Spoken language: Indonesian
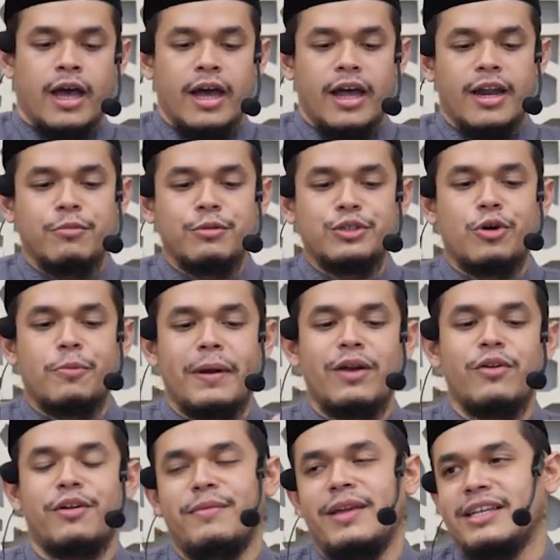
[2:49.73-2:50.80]
Namun jawaban
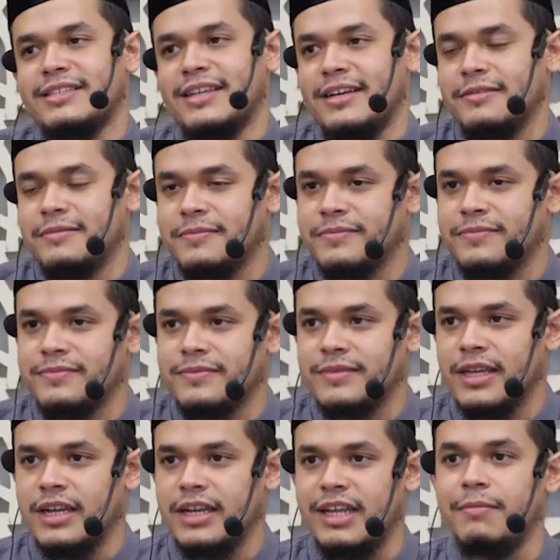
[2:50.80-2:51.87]
luar biasa.
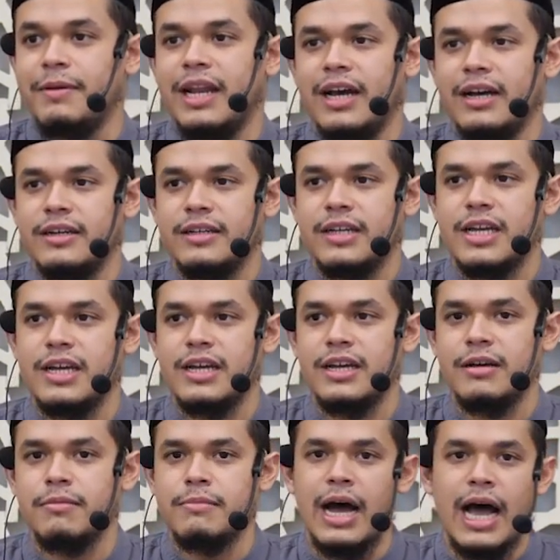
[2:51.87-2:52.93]
Dia bilang,
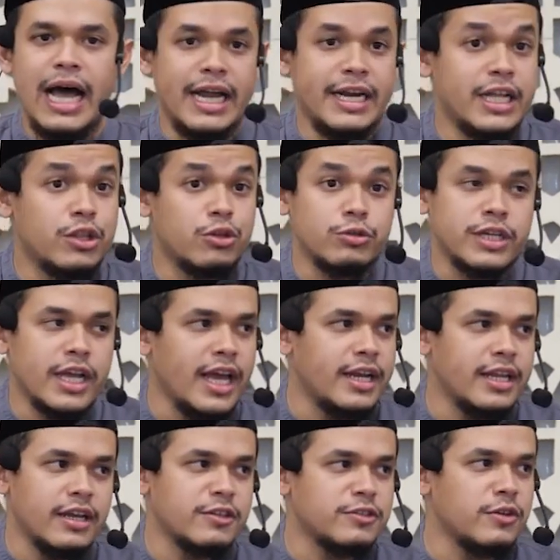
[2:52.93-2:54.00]
Ma'adatu syai'an ya
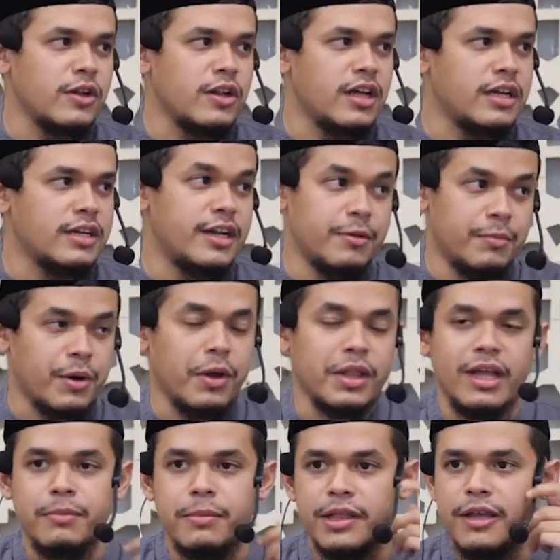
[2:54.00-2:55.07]
Rasulullah. Dalam riwayat
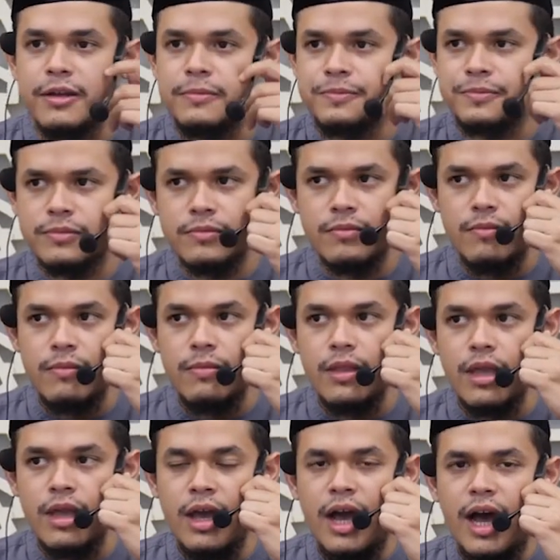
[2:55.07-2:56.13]
Ahmad ya.
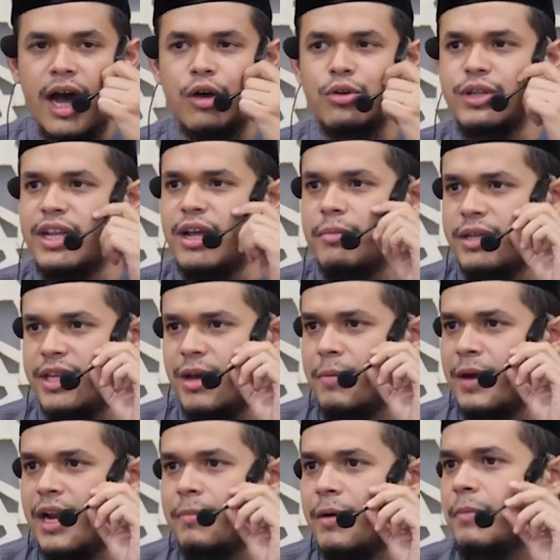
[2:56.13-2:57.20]
Aku tidak menyiapkan
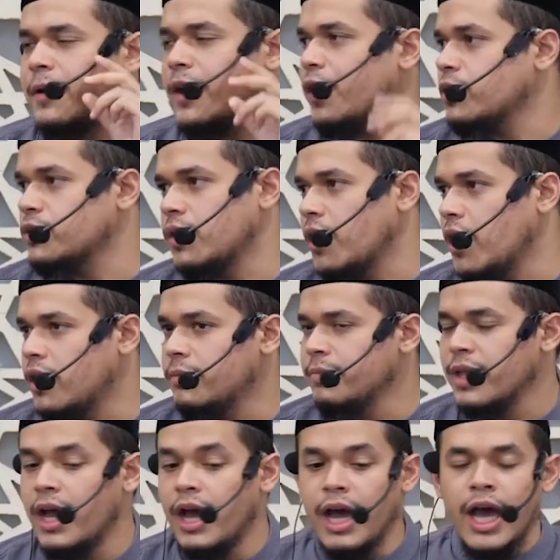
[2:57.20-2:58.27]
apa-apa ya Rasulullah.
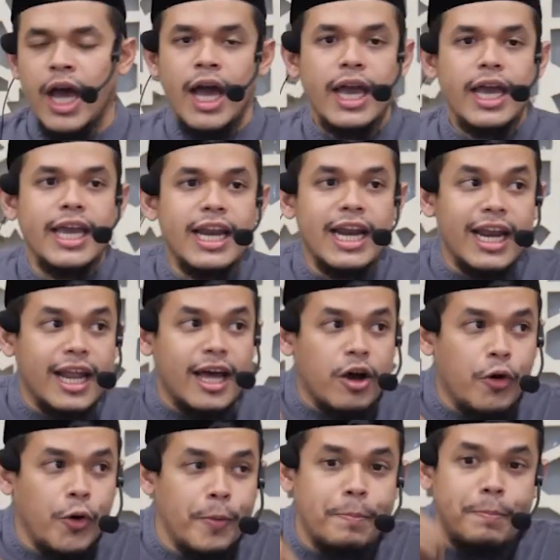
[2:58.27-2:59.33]
Illa
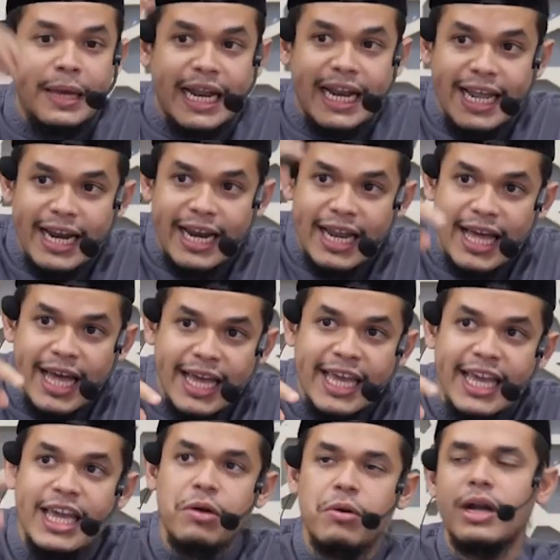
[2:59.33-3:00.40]
hubbi
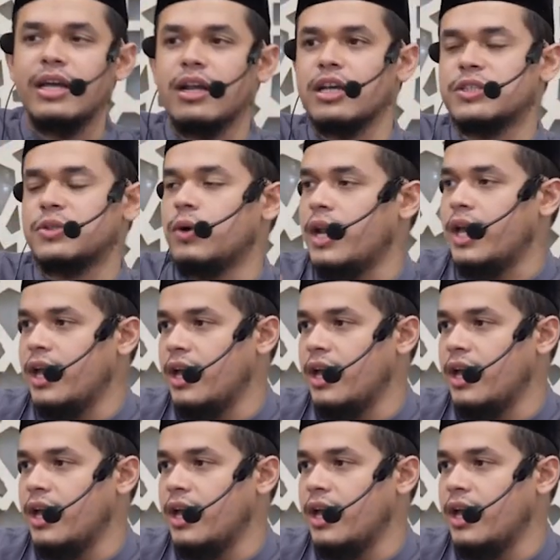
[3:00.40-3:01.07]
lillahi rasulih.